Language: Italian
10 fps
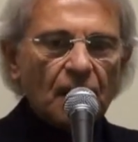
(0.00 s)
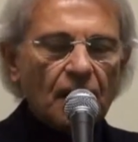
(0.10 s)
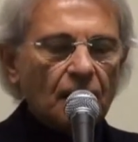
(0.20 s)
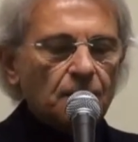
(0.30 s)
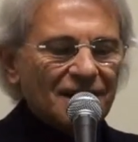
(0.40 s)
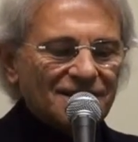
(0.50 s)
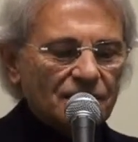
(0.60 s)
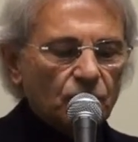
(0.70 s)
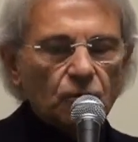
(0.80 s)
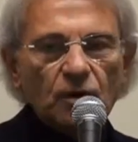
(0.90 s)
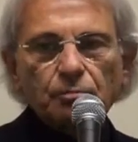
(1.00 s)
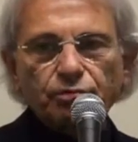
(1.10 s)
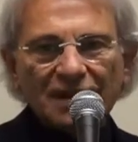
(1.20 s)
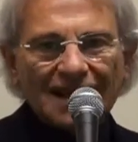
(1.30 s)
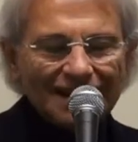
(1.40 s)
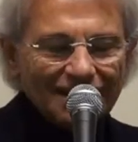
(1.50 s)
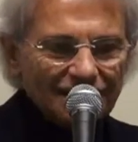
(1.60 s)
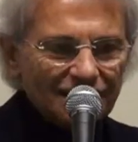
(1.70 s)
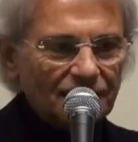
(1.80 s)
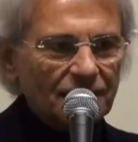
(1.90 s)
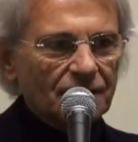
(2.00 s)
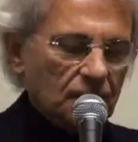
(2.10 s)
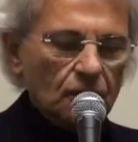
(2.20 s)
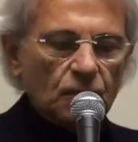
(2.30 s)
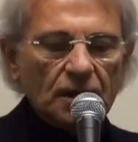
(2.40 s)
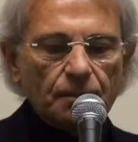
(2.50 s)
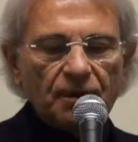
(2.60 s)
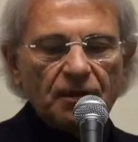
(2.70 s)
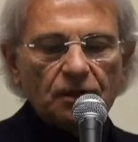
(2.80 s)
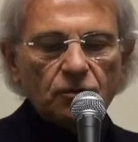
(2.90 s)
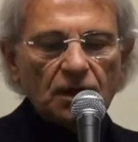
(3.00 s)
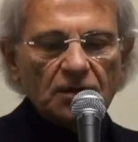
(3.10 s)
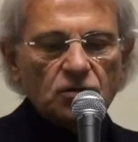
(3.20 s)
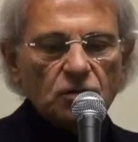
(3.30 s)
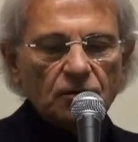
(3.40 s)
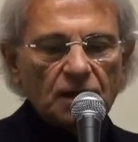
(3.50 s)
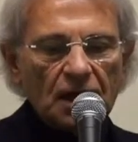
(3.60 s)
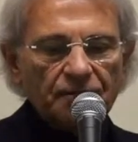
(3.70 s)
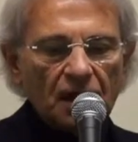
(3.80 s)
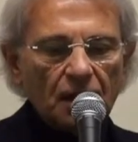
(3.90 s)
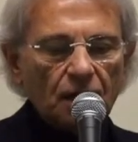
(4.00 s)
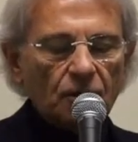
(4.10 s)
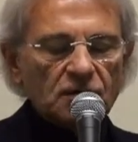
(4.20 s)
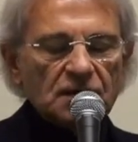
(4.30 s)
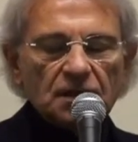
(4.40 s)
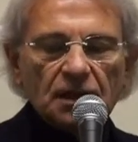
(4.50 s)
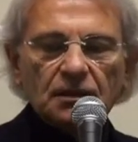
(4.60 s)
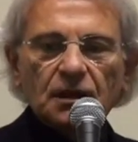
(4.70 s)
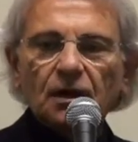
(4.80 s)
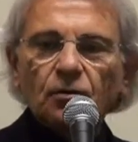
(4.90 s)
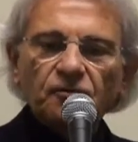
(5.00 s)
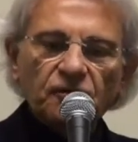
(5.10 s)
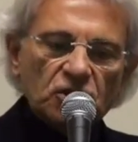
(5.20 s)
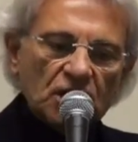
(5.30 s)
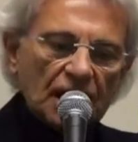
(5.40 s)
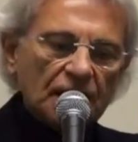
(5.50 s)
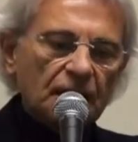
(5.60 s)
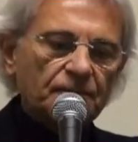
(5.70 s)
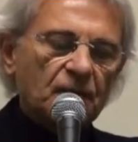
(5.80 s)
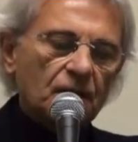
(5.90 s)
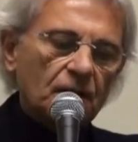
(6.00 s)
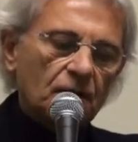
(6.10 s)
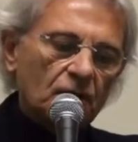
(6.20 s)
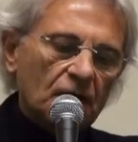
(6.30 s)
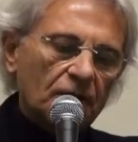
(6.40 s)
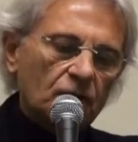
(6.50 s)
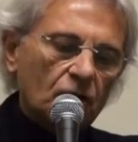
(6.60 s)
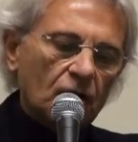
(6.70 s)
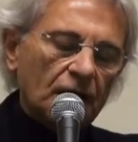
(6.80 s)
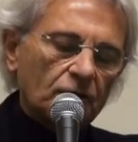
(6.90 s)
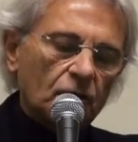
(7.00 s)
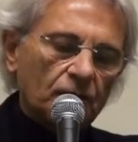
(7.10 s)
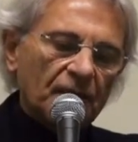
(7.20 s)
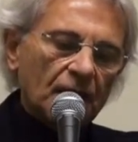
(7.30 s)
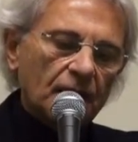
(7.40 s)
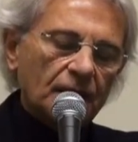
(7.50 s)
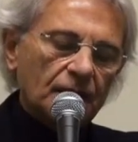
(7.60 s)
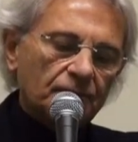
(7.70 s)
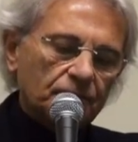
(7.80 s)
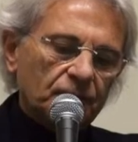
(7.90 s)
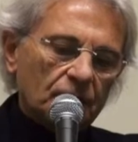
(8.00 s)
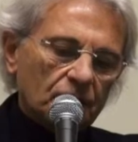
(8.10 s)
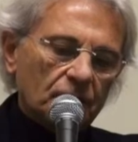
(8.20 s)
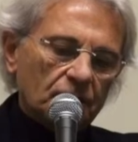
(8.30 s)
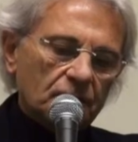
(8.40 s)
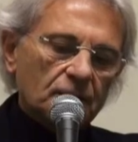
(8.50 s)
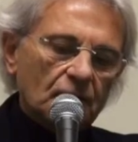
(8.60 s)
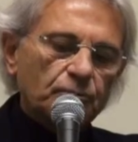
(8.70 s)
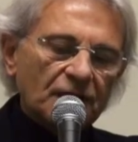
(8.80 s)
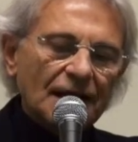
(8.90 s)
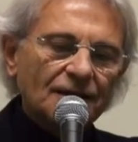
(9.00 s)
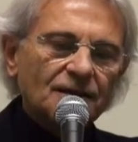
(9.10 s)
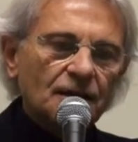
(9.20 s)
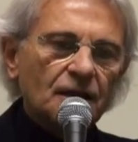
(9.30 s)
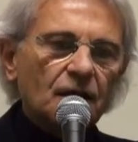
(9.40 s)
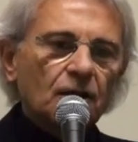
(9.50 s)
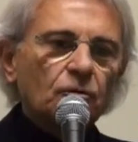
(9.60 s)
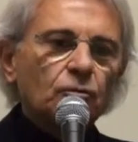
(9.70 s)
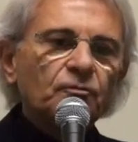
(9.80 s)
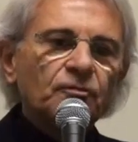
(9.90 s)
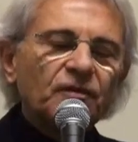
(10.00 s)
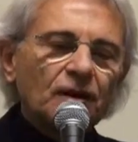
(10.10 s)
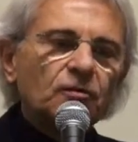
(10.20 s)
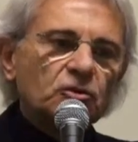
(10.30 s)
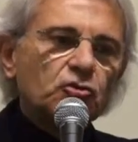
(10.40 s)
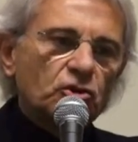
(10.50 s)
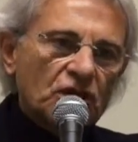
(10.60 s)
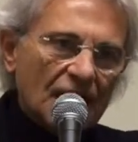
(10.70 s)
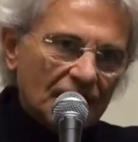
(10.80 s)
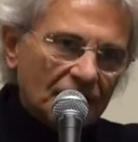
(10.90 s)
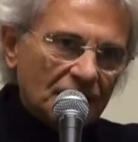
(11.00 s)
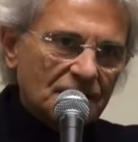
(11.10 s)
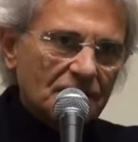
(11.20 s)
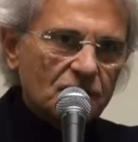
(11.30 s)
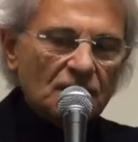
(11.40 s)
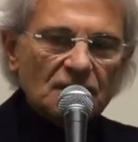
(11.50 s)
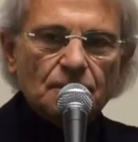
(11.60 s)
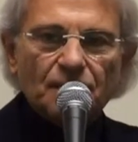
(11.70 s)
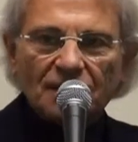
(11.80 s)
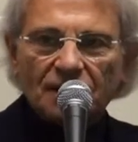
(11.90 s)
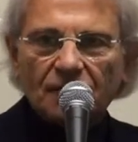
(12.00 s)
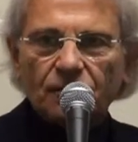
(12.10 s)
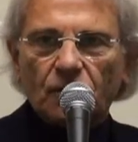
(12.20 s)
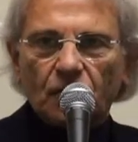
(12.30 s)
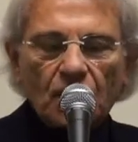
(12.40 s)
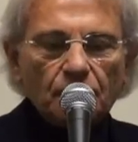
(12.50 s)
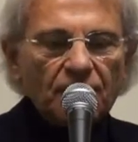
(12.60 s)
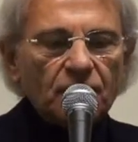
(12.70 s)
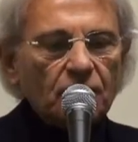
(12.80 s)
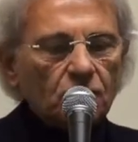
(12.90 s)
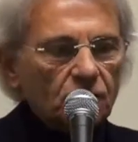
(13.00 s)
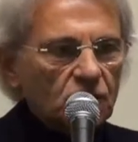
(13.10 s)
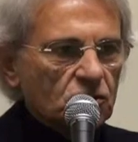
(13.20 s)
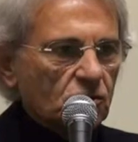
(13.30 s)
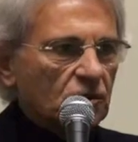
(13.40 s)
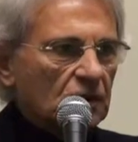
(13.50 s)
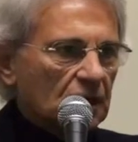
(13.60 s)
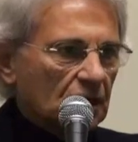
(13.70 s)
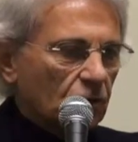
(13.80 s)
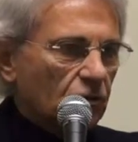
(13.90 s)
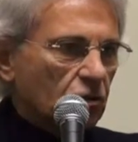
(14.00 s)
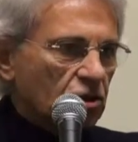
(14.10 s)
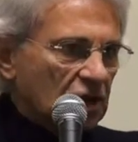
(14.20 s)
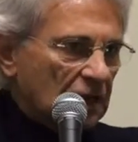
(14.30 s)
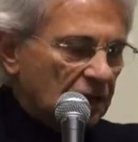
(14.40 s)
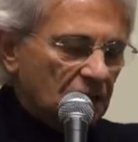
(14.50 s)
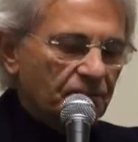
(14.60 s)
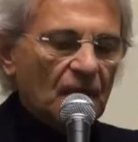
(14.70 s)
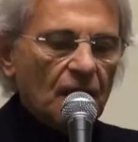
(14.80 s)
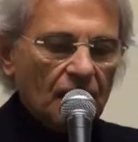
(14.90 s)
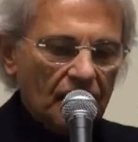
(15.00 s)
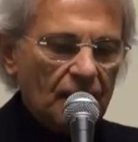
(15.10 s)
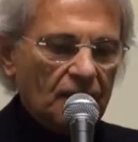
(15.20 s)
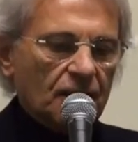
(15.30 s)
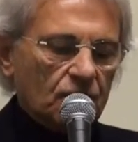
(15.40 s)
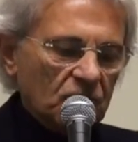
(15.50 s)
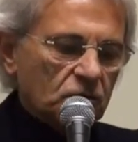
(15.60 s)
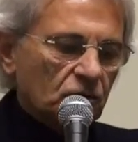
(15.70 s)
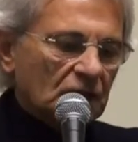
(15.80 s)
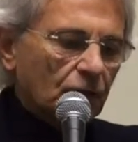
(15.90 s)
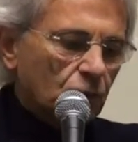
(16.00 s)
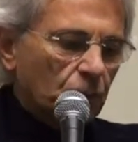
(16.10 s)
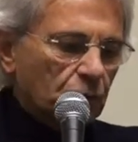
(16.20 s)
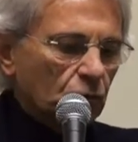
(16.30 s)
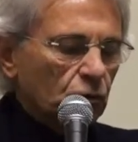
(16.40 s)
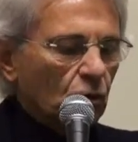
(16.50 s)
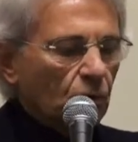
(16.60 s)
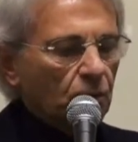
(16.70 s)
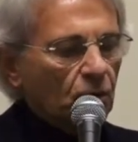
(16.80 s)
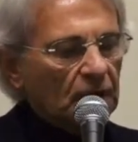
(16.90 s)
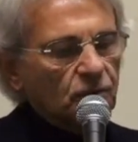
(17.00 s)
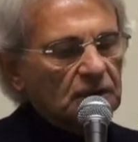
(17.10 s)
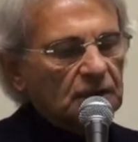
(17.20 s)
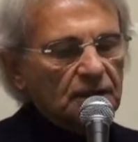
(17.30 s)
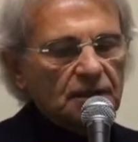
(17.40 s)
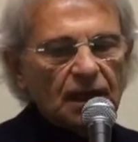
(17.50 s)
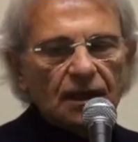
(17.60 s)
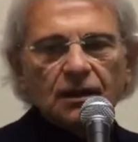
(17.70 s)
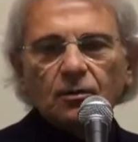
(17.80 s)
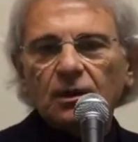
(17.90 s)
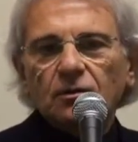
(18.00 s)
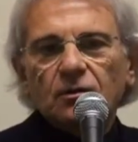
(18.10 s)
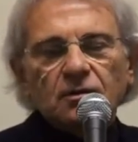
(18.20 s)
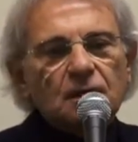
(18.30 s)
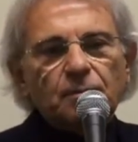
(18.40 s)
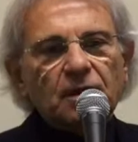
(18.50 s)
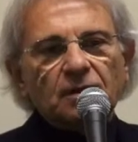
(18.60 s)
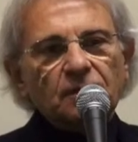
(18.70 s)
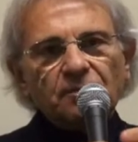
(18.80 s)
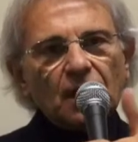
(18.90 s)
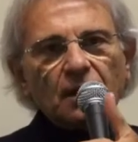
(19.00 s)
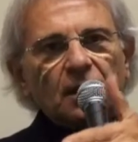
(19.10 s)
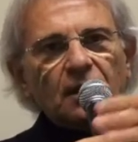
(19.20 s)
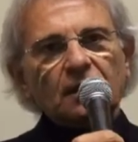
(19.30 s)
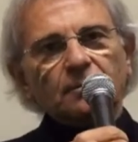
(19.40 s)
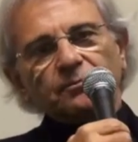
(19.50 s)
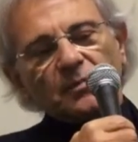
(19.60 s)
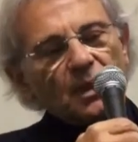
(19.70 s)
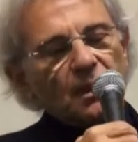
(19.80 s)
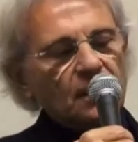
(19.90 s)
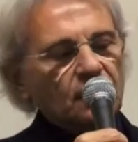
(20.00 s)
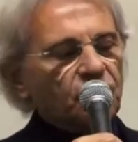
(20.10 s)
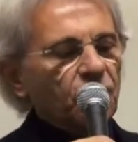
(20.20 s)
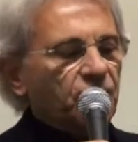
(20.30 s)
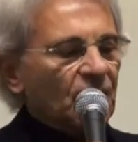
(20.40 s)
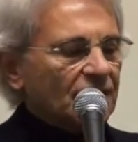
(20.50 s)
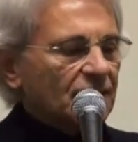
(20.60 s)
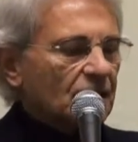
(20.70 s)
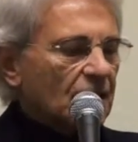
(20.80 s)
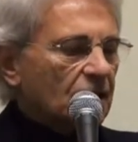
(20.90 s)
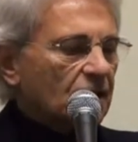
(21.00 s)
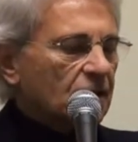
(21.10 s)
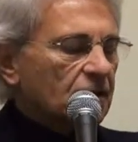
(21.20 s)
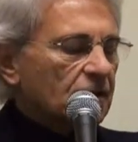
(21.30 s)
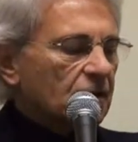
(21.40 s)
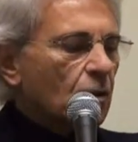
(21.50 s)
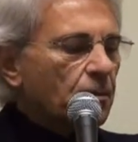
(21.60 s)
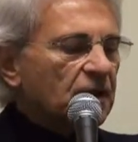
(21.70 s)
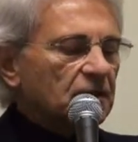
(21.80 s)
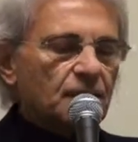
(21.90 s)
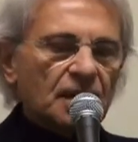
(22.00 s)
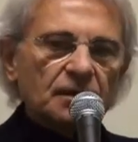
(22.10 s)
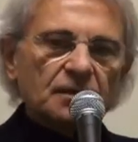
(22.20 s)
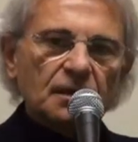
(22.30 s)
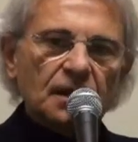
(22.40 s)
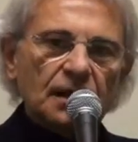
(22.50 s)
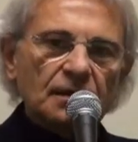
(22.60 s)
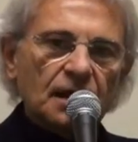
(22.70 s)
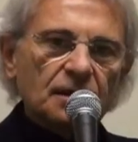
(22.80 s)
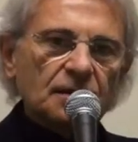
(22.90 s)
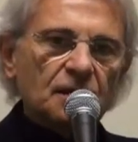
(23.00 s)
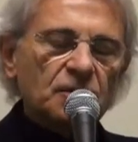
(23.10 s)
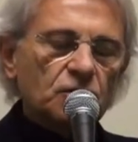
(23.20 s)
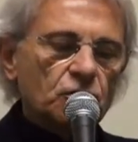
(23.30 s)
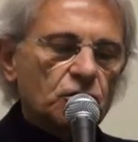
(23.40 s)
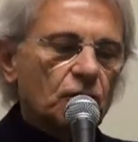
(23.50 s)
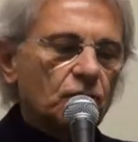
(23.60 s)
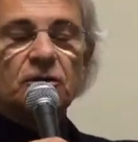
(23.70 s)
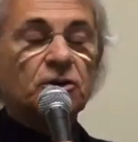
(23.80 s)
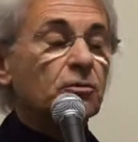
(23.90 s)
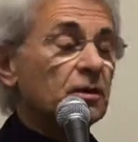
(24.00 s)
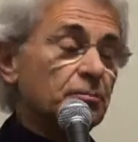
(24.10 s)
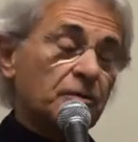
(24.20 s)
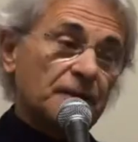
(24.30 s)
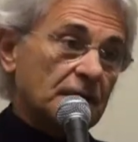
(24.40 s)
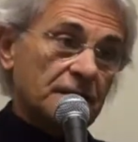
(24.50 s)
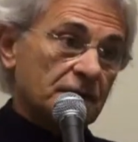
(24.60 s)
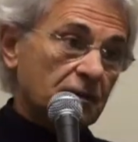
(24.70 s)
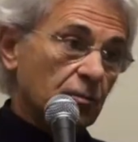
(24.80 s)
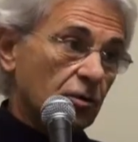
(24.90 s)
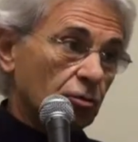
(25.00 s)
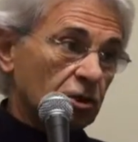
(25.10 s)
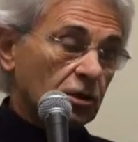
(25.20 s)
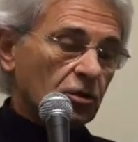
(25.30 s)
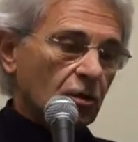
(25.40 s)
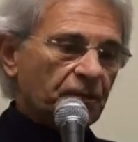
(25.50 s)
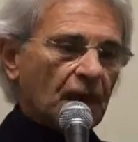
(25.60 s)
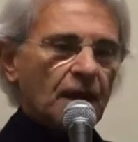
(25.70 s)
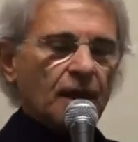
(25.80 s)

Al massimo quei briganti eh, dei quali ha parlato la storia cosiddetta ufficiale eh, non erano, erano ehm, dei briganti con un valore sociale, nel senso che si battevano per le condizioni della loro gente e questo tanto più dopo l'unità d'Italia quando sapete che fu fatta eh, completamente ai danni del Mezzogiorno. C'è un libro bellissimo che è uscito